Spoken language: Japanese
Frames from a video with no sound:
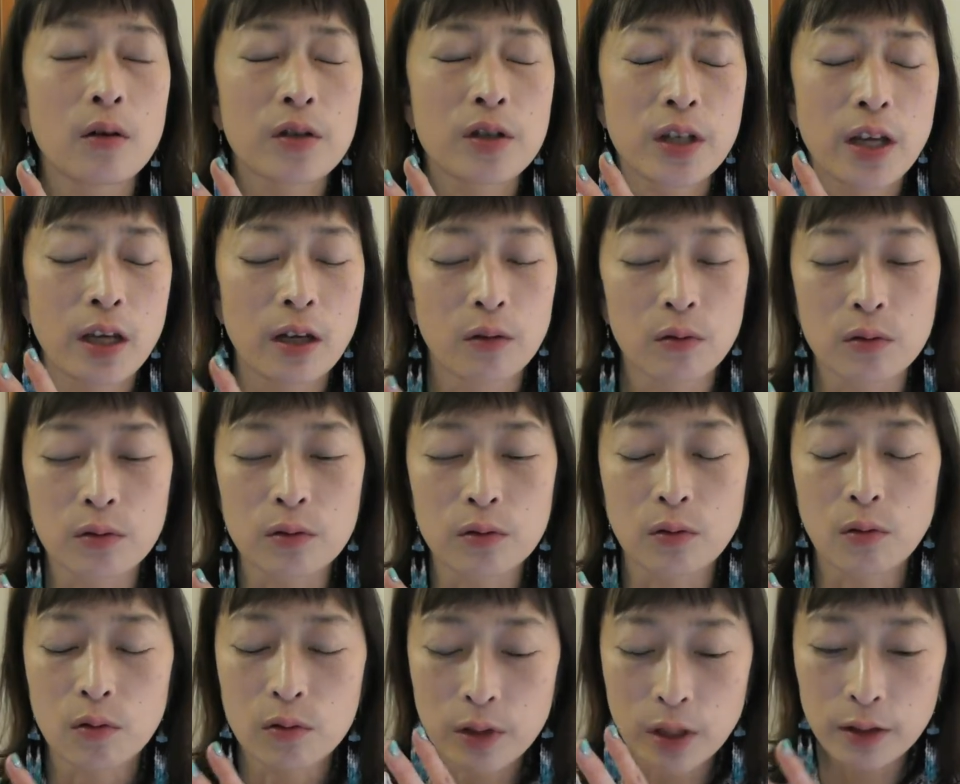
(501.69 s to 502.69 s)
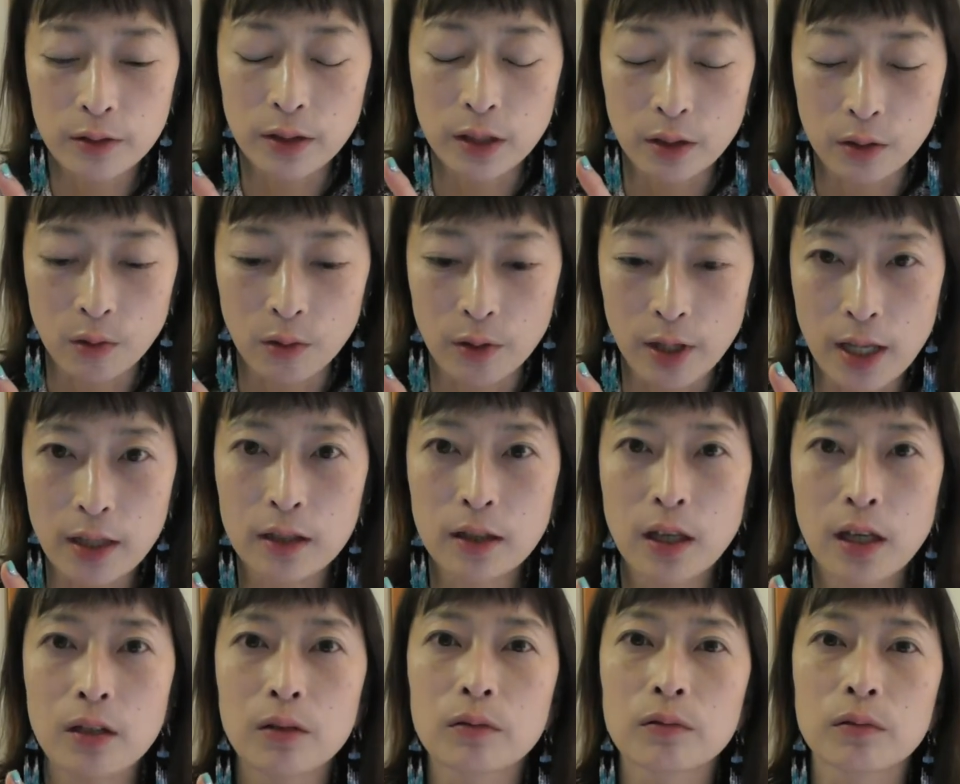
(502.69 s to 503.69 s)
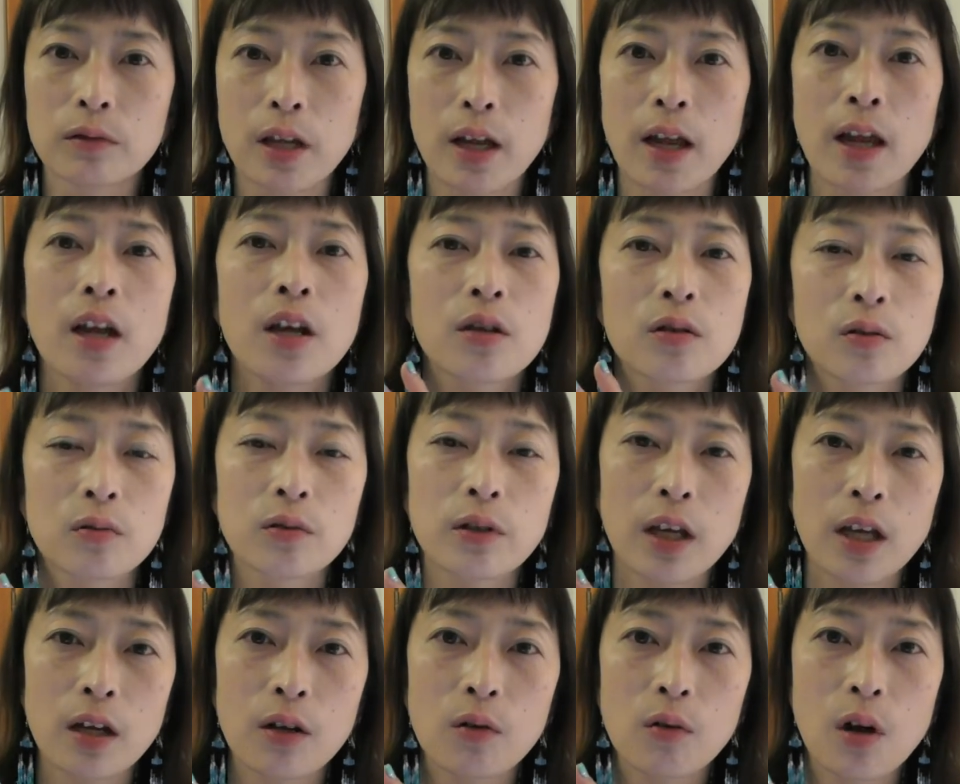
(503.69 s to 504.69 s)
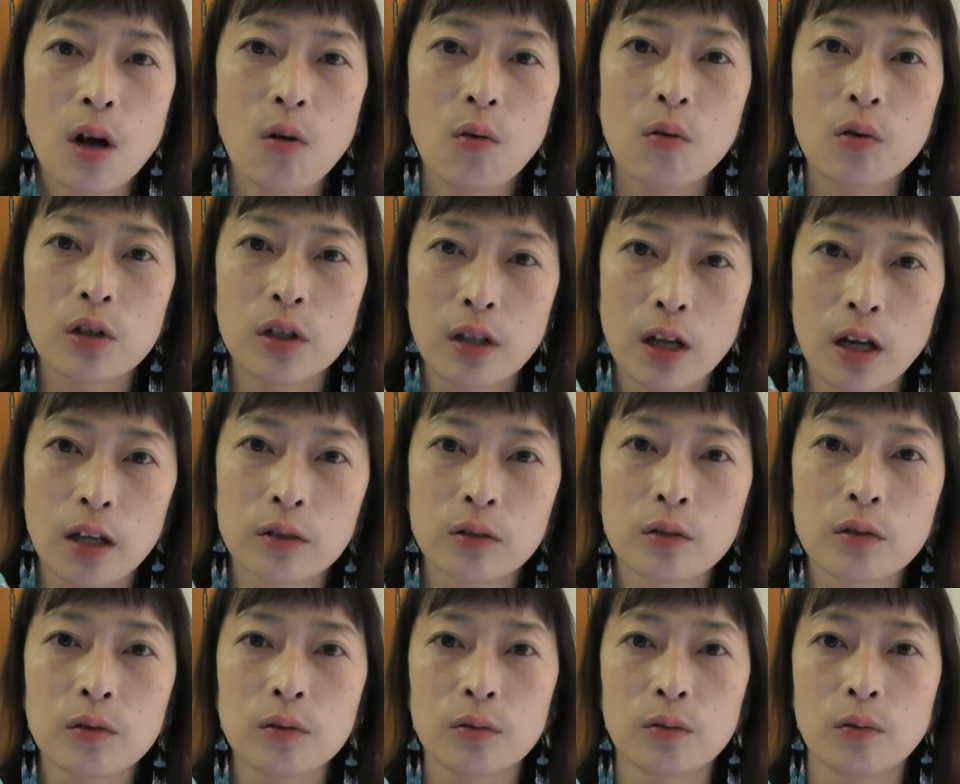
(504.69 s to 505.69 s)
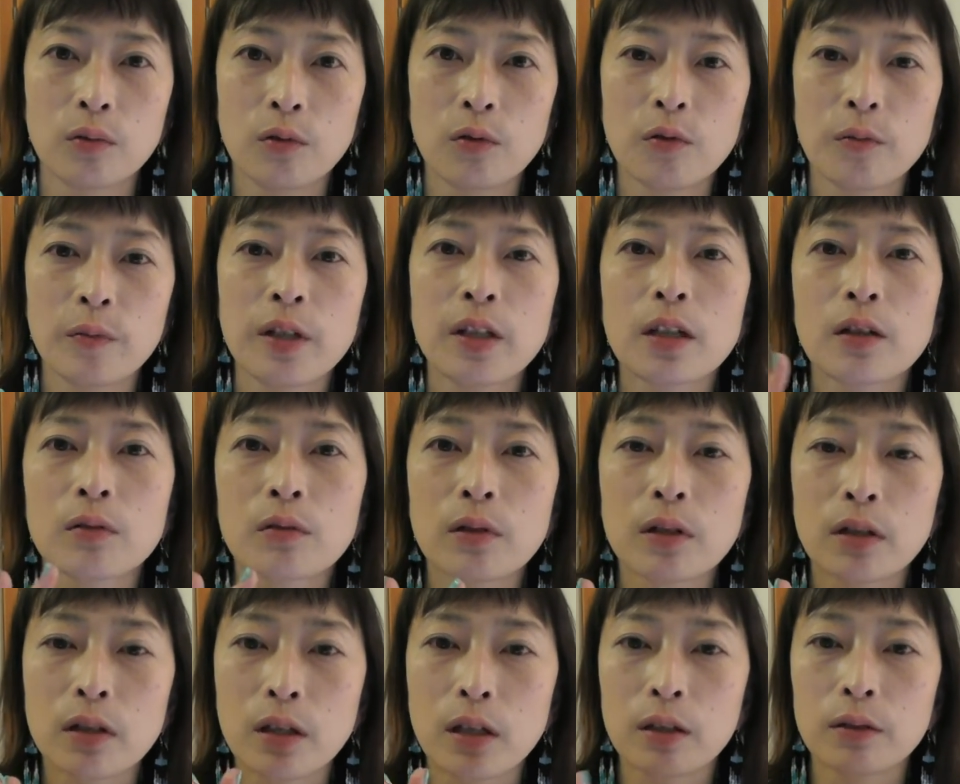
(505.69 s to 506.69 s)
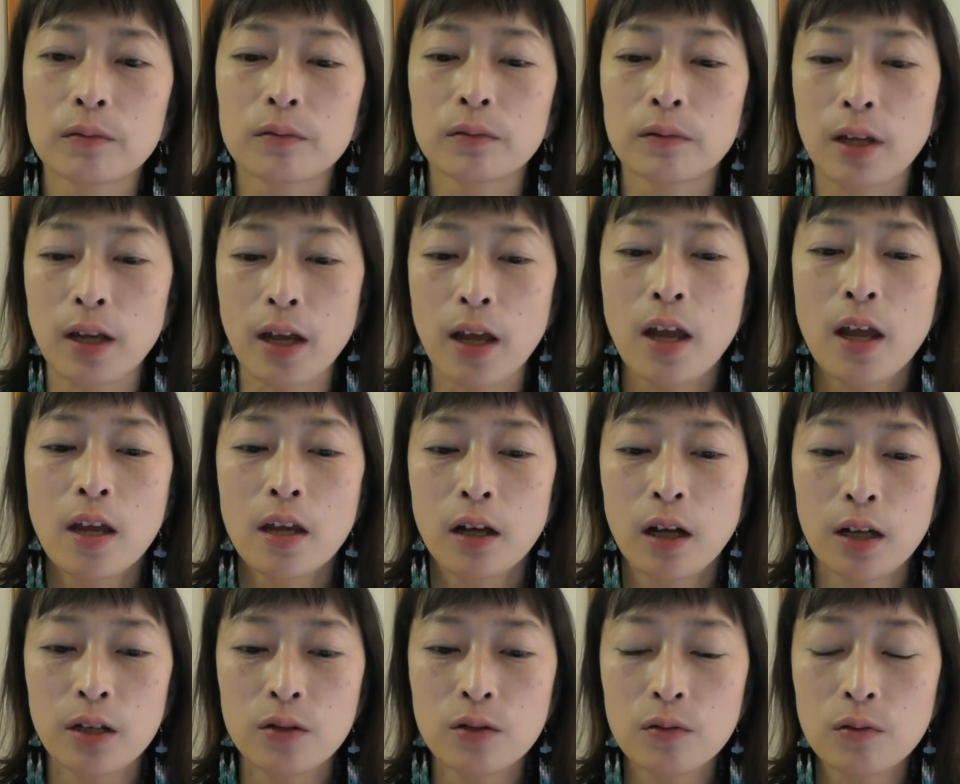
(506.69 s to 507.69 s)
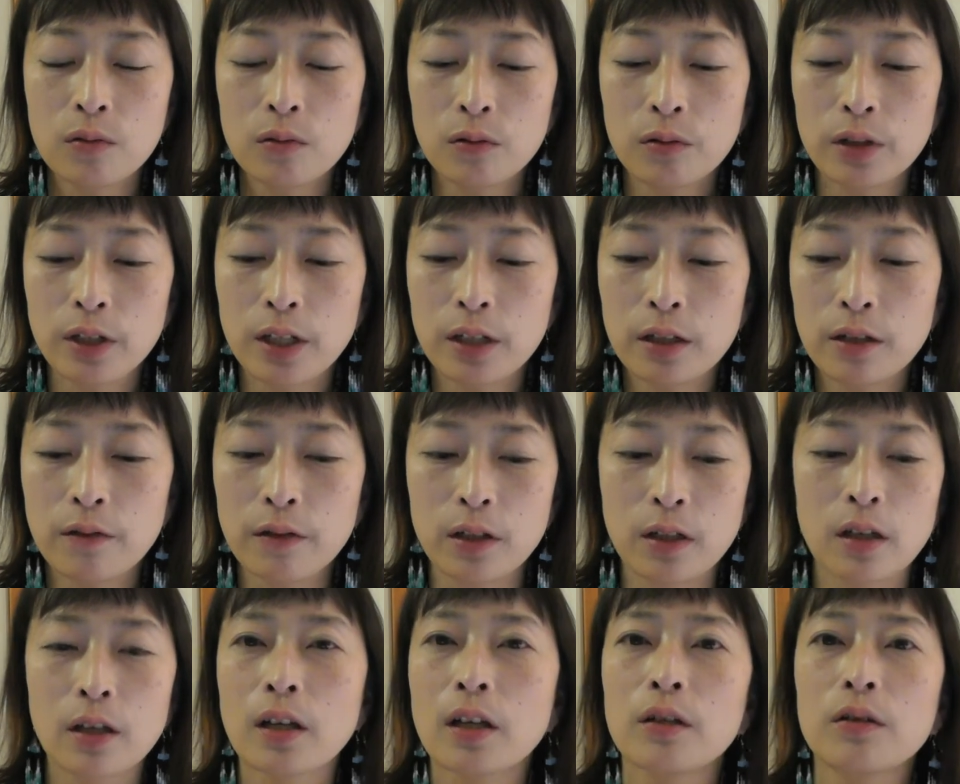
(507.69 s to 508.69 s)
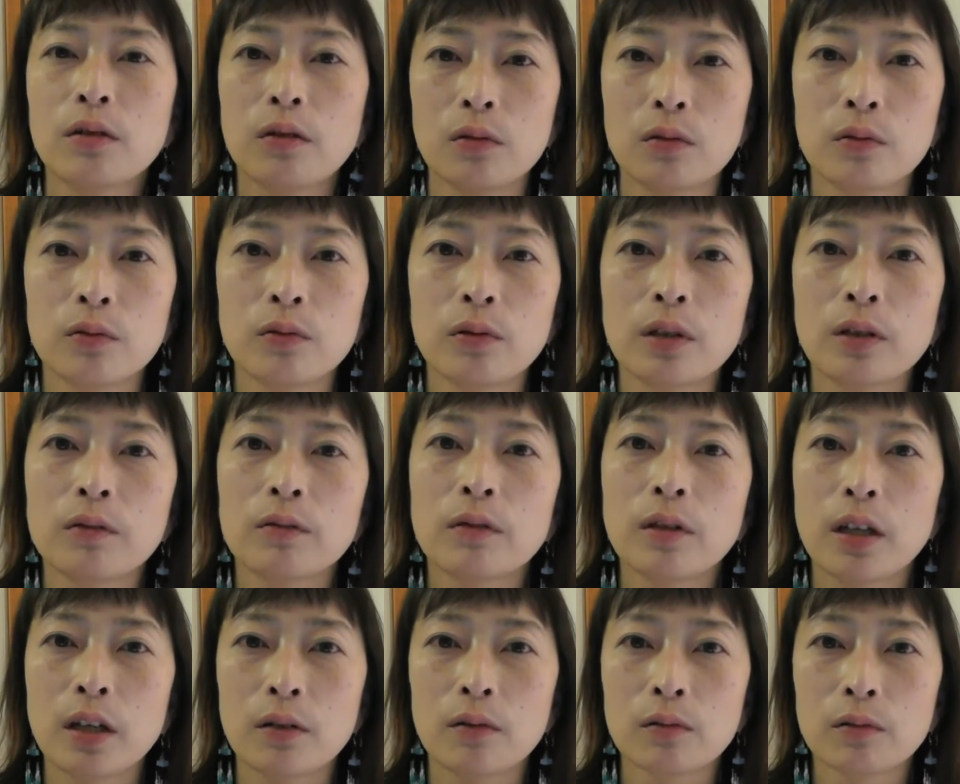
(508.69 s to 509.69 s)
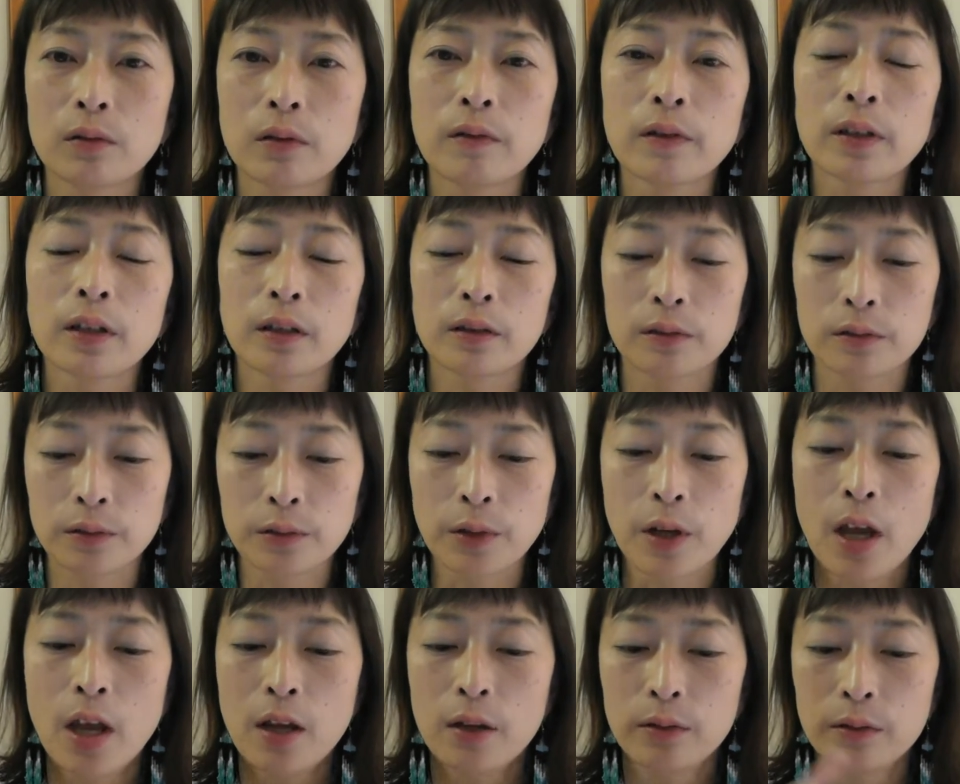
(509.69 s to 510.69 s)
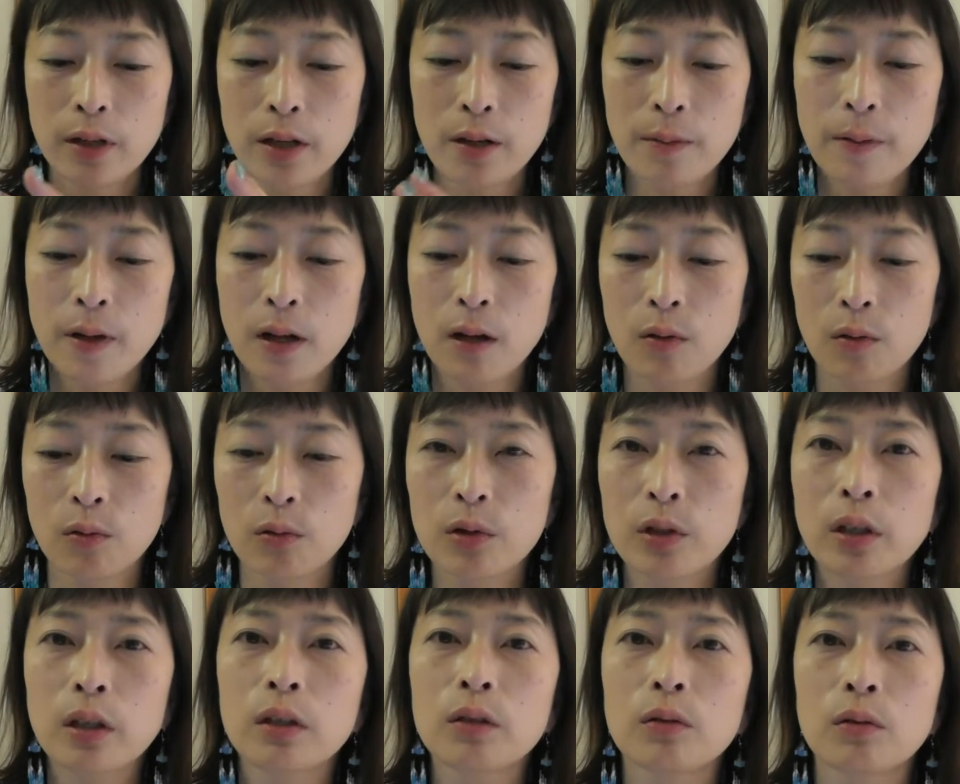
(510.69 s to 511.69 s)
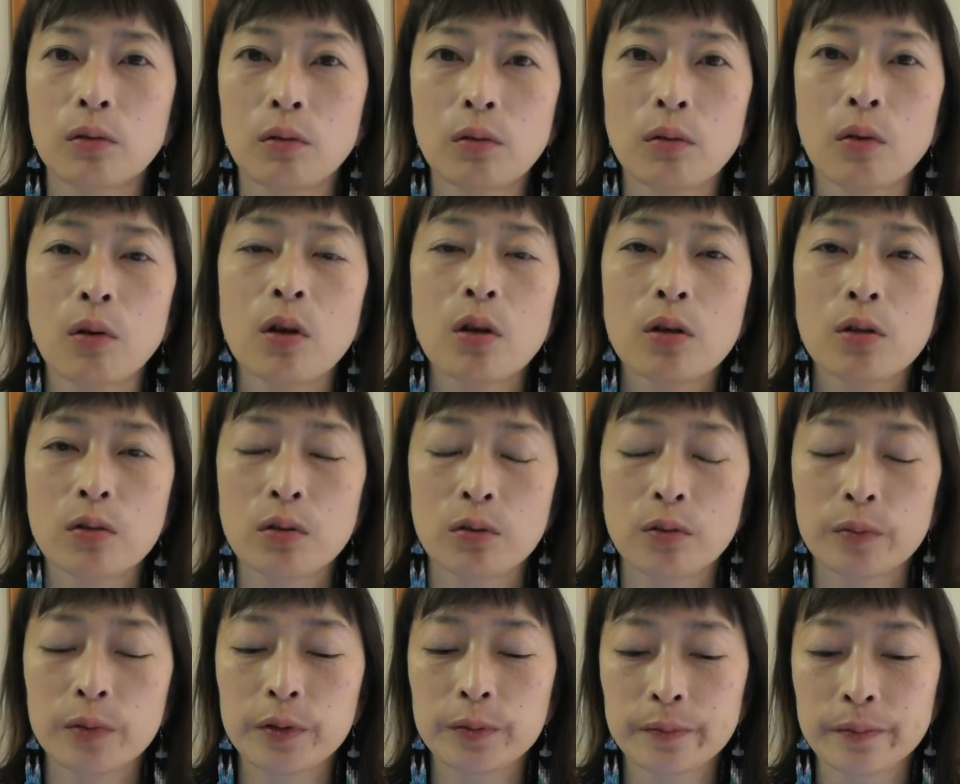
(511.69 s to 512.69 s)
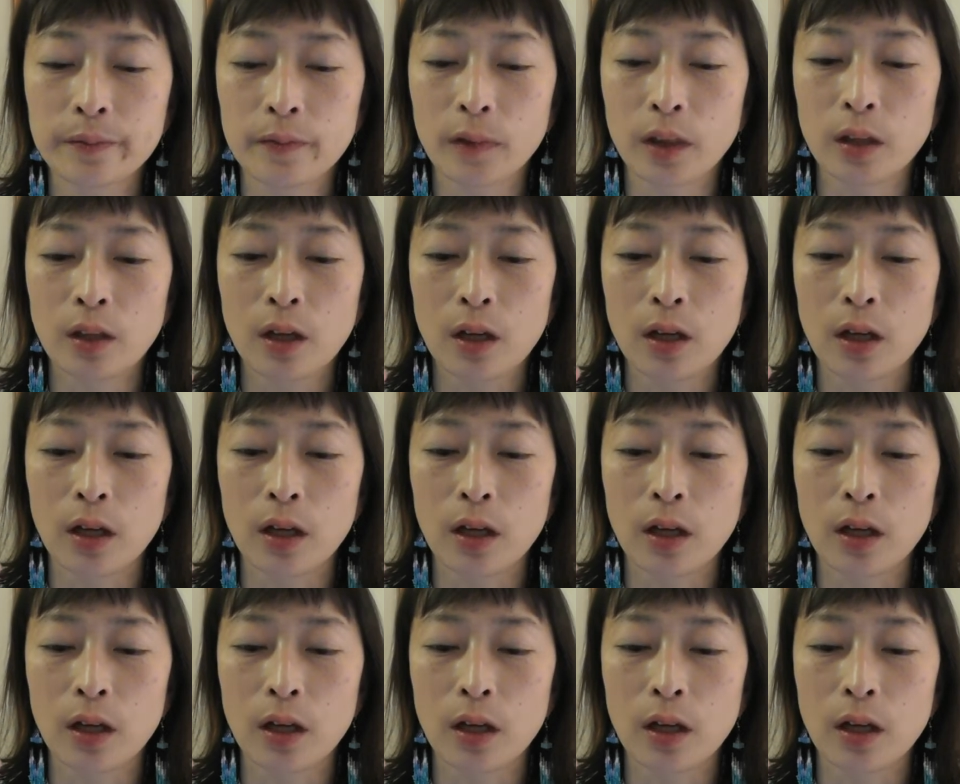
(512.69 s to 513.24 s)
支援をするコンサルティングをやっているのでその傾向が多いなっていうのを見て取れているので感情を入れてはいけないっていうふうに言っているのではなく振れ幅が大きいとその分、